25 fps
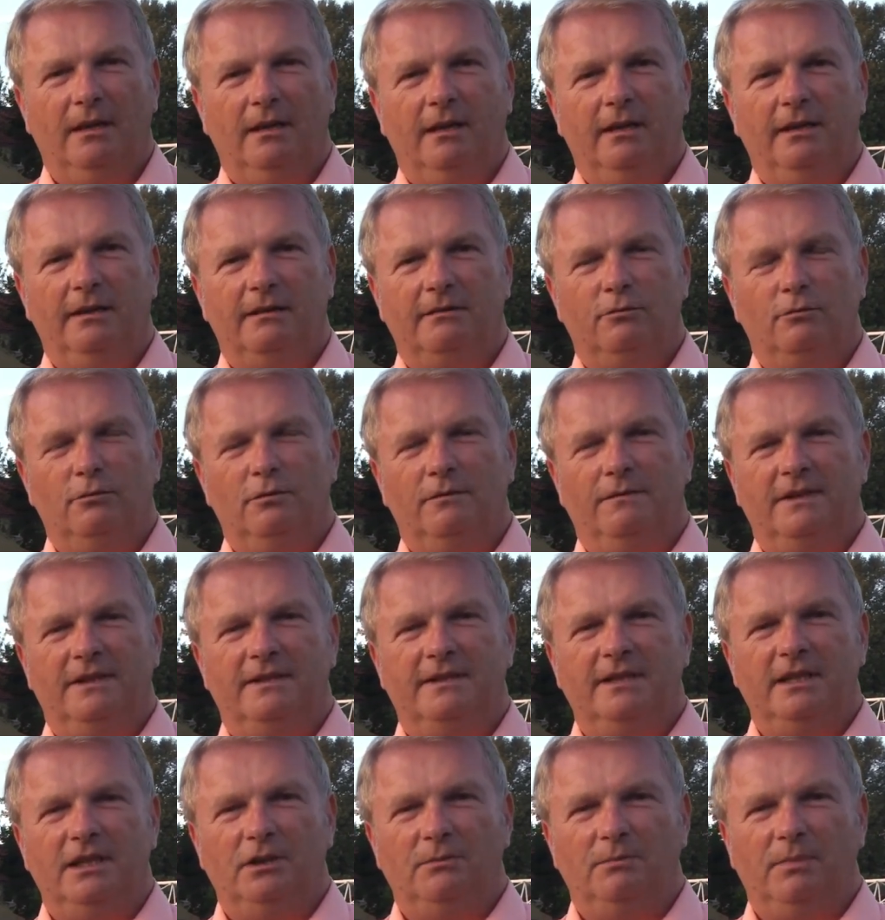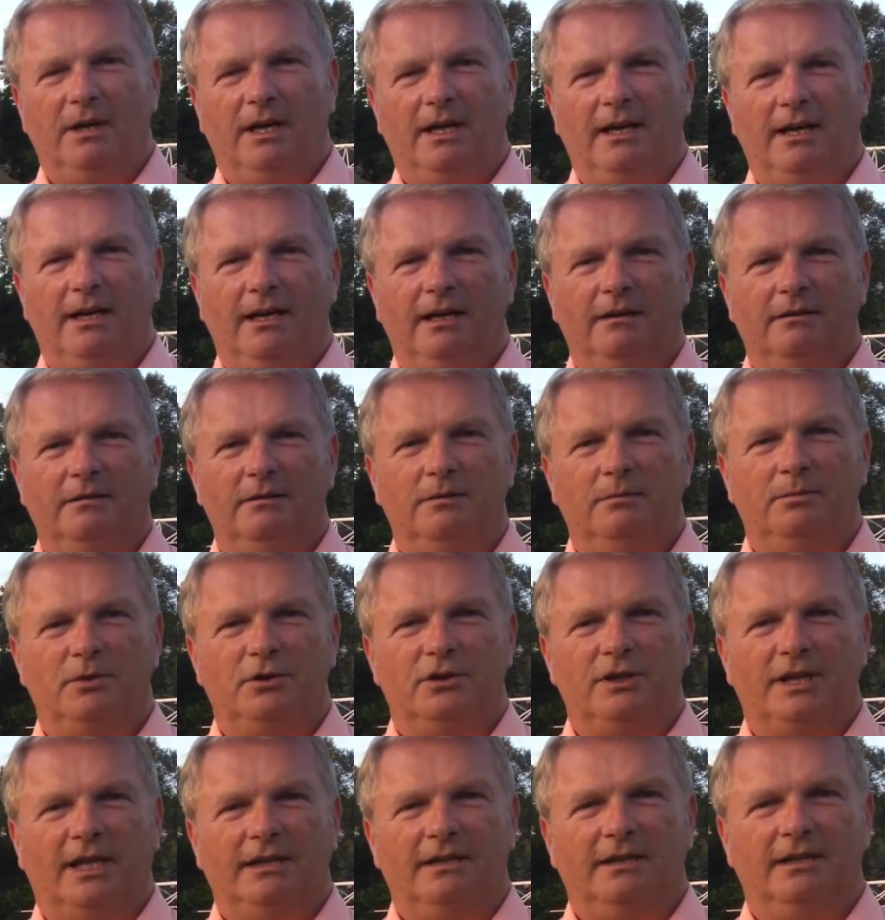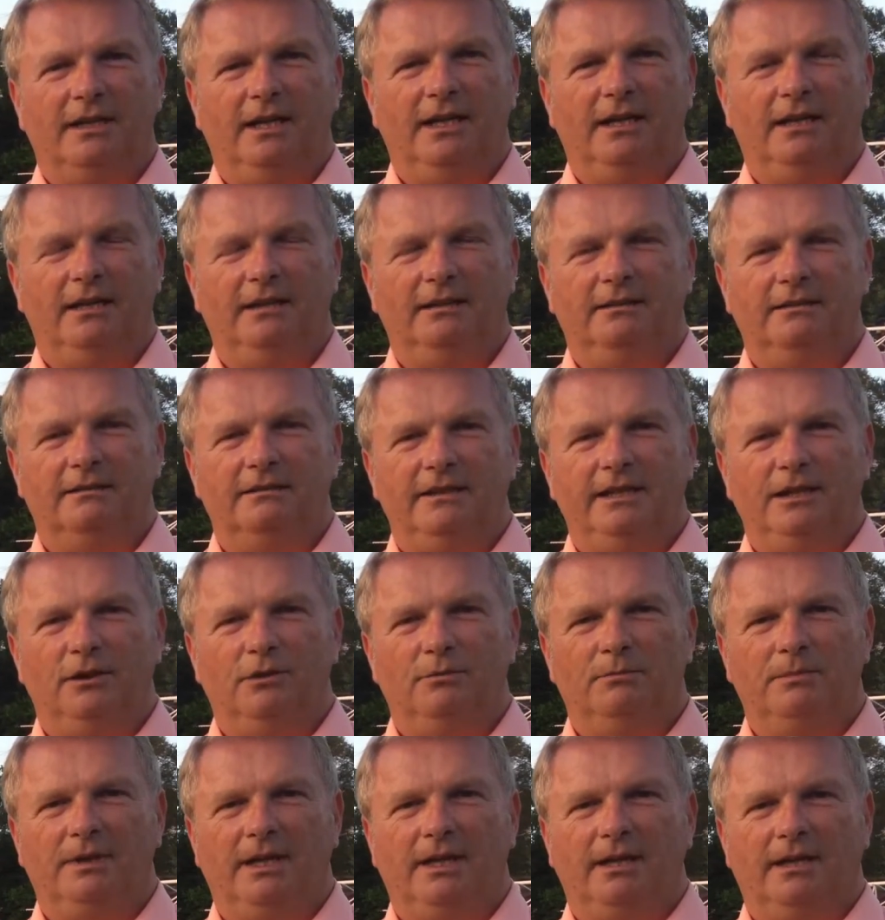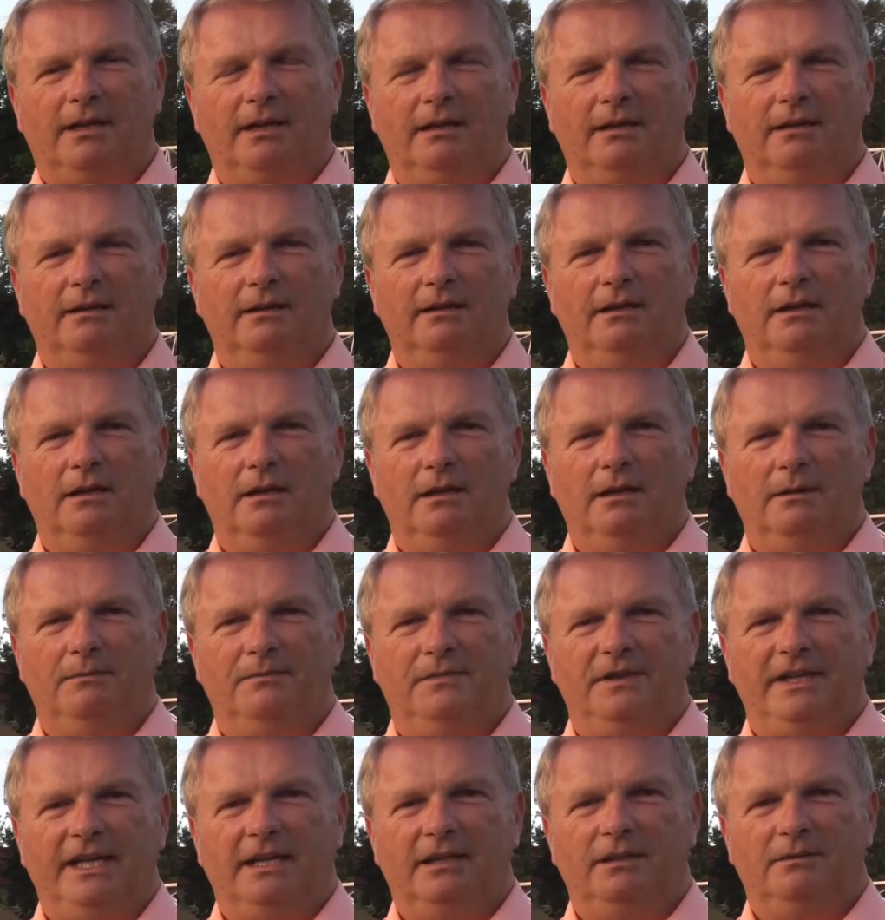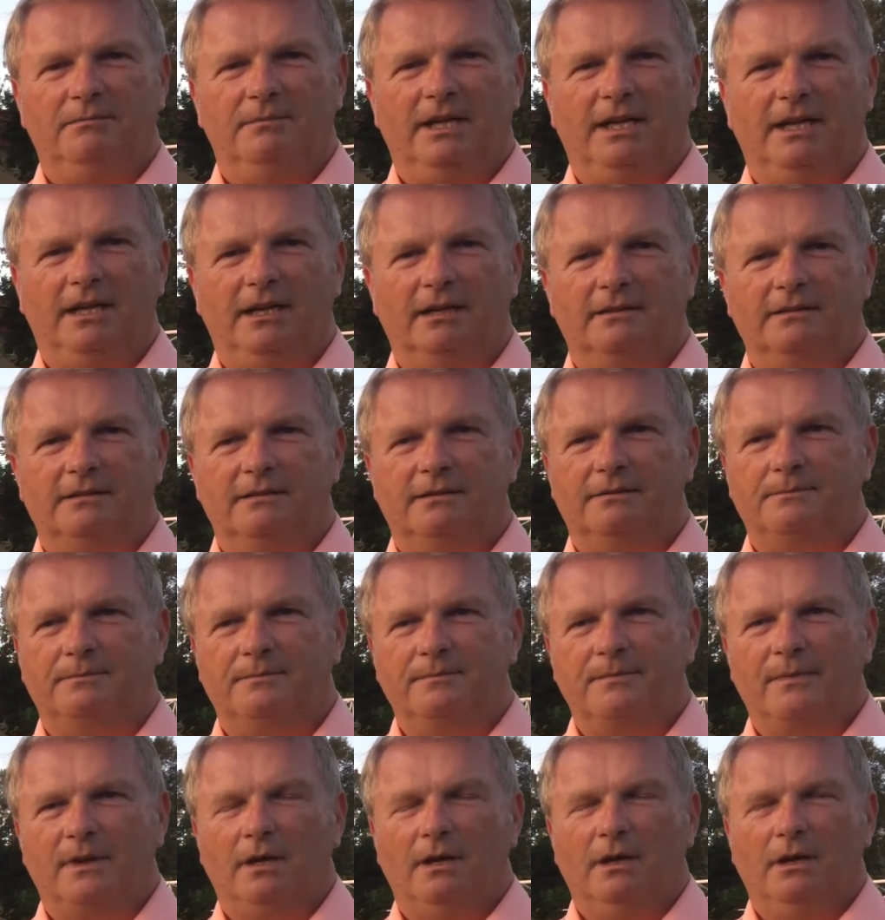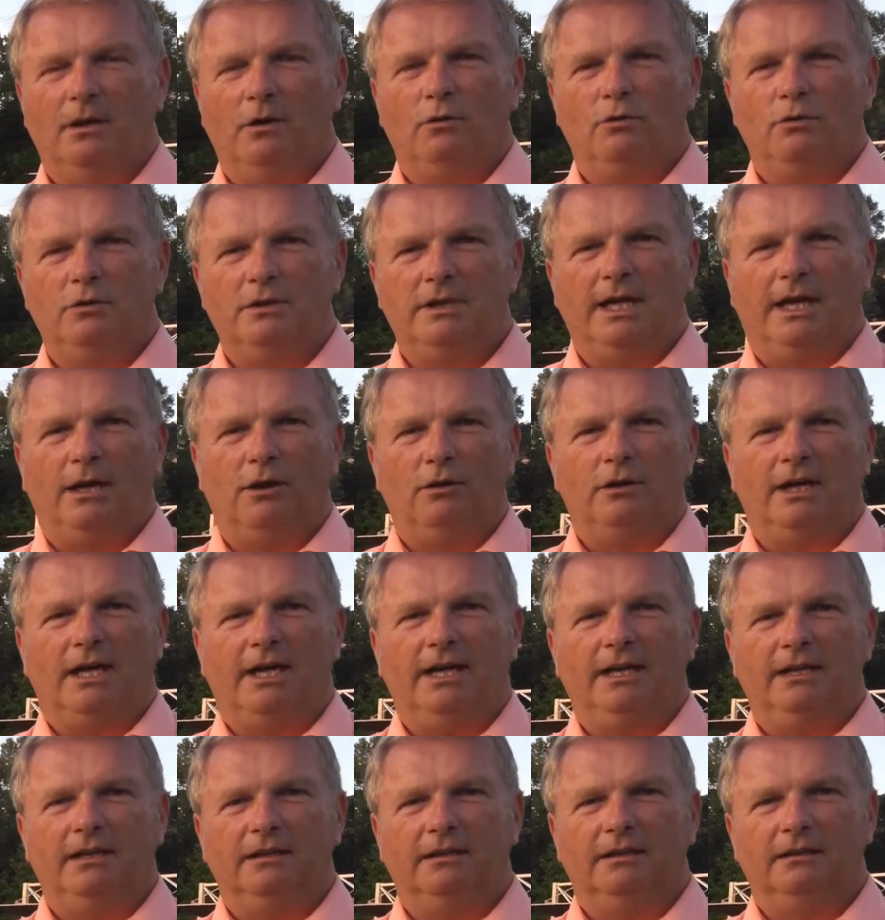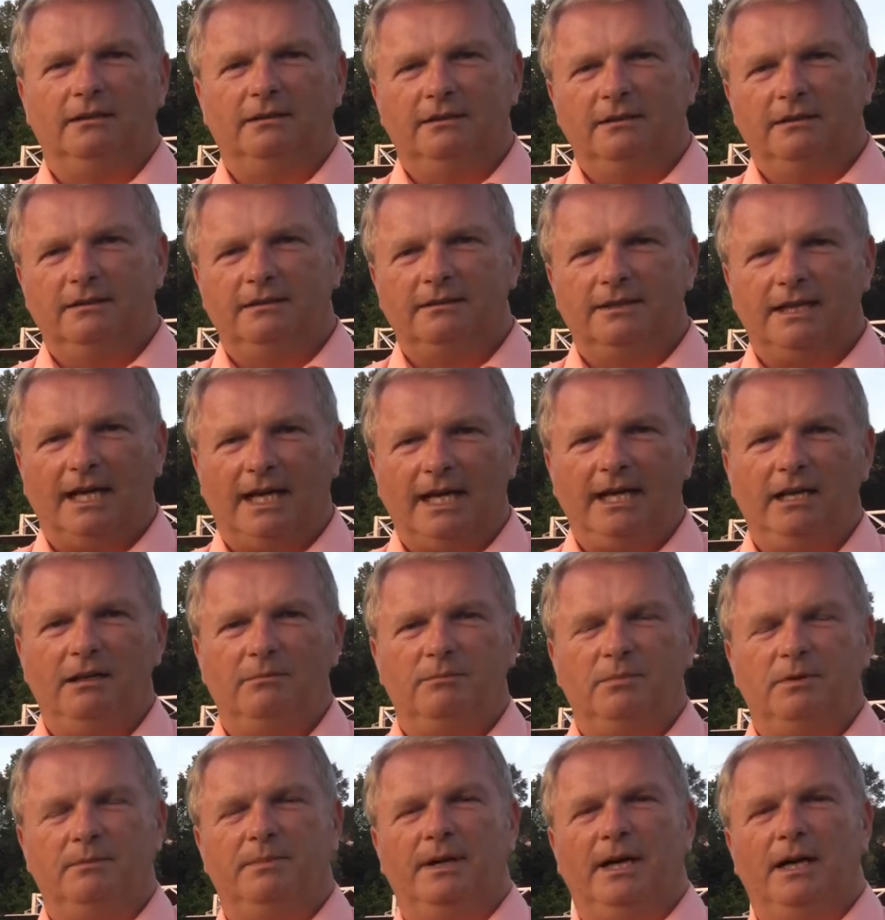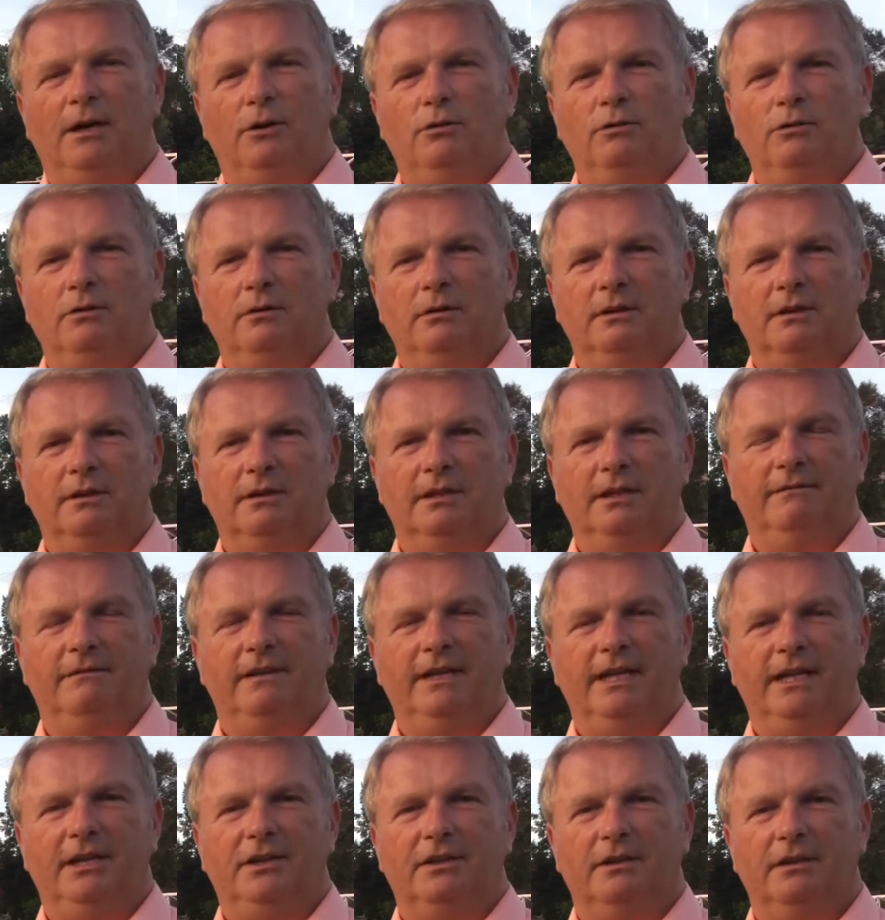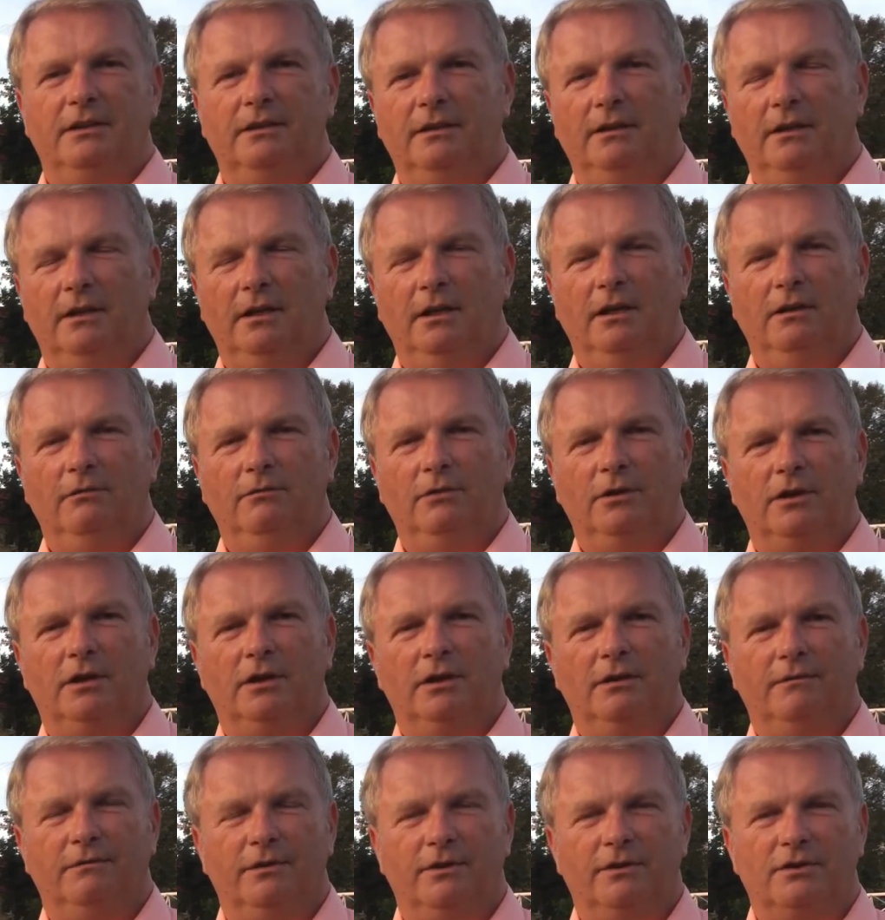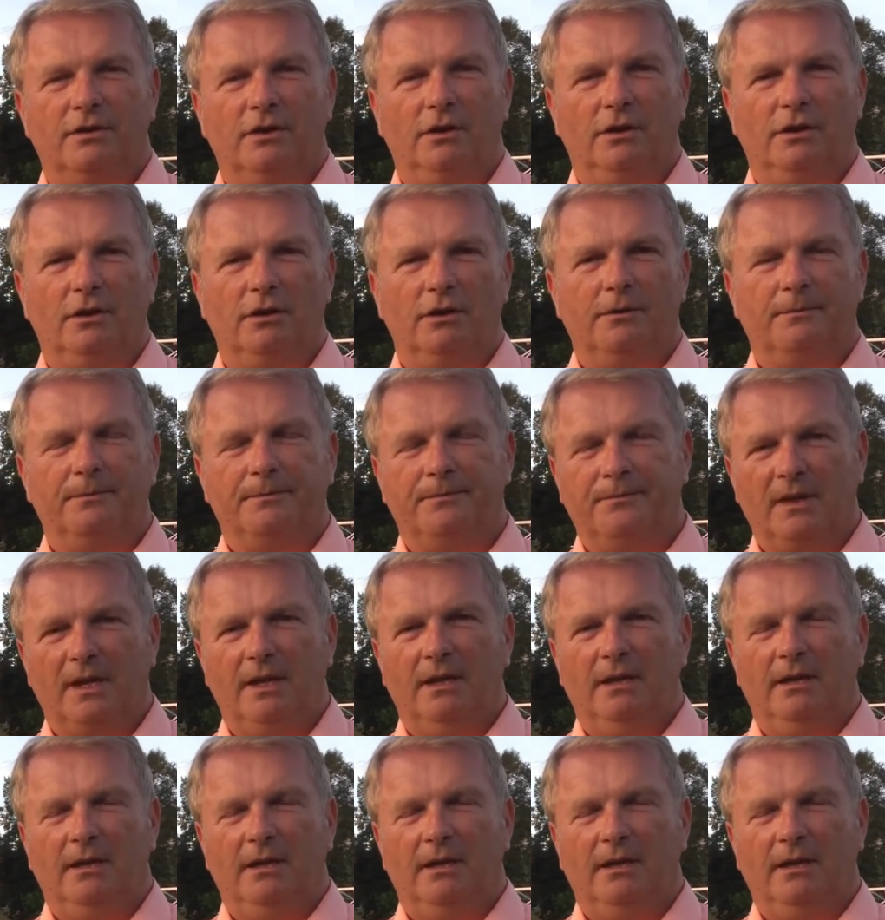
ist unverzichtbarer Bestandteil des Leonberger Pferdemarkts und auch eine Teilbebauung der Fläche würde dafür sorgen,